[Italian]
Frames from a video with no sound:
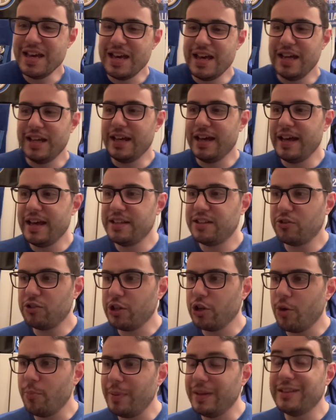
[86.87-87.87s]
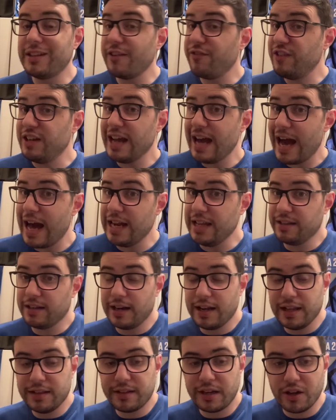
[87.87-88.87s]
E seconda coppa in tre finali, tra
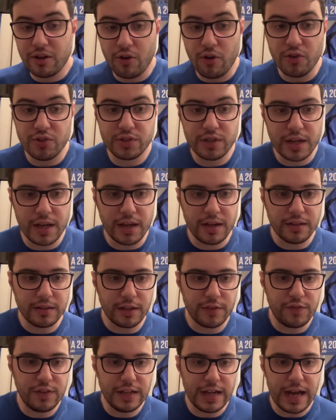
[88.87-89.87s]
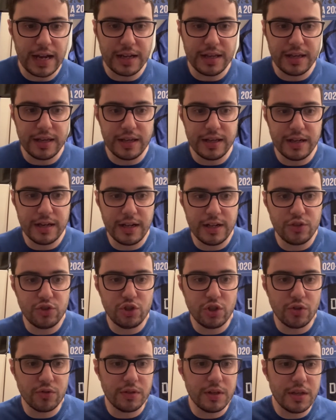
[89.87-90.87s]
le altre cose, eh. in tre finali nel
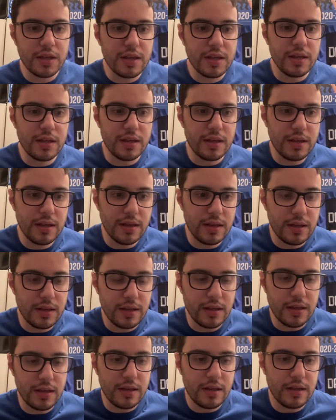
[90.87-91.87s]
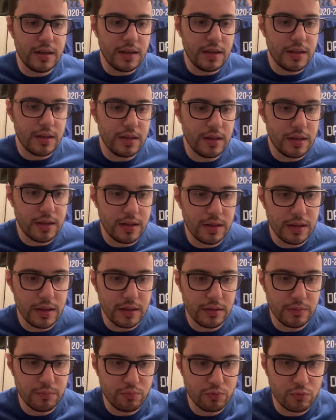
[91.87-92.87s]
giro
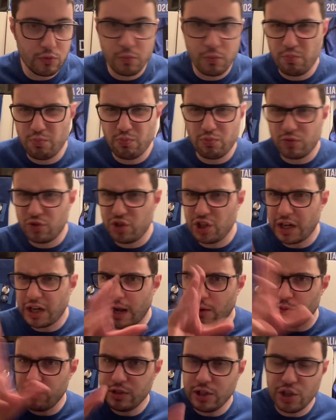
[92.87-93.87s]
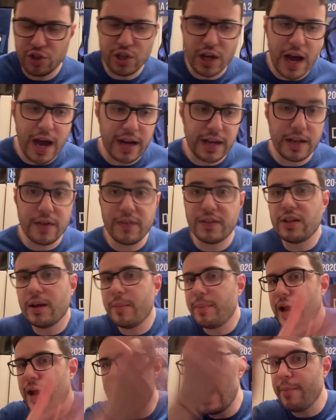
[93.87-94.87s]
di circa 15 anni, arrivato
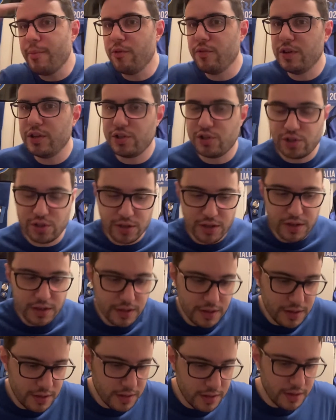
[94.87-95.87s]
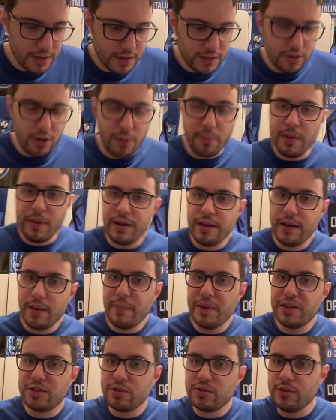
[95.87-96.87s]
Abramovic, insomma, ha
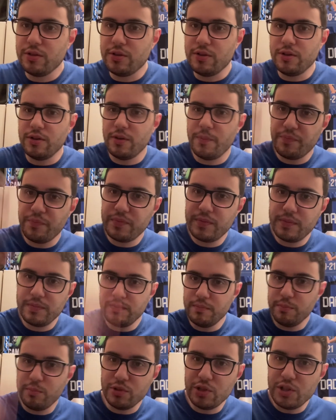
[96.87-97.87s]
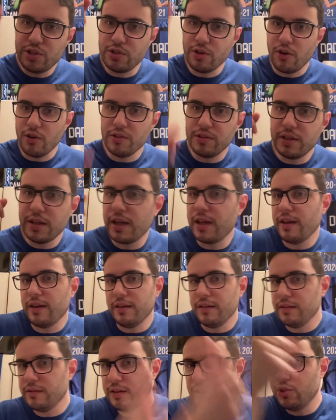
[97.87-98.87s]
messo un po' di soldi
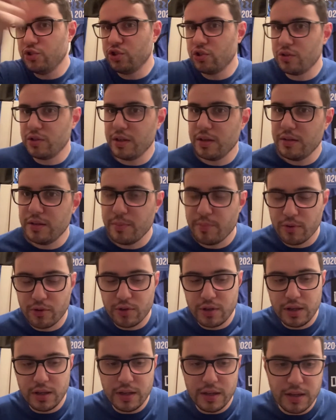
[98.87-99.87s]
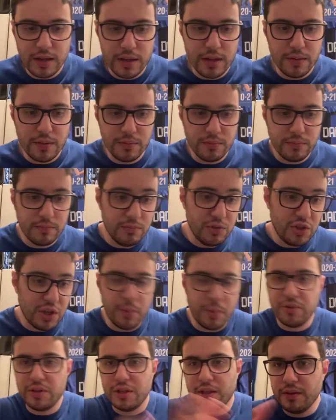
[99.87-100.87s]
e nel giro di, di pochi,
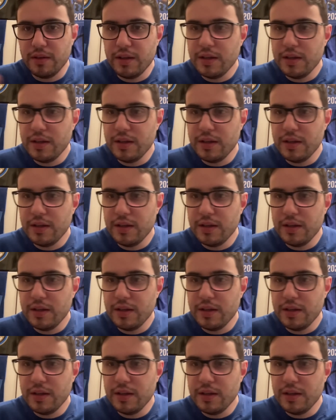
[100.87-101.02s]
diciamo, di,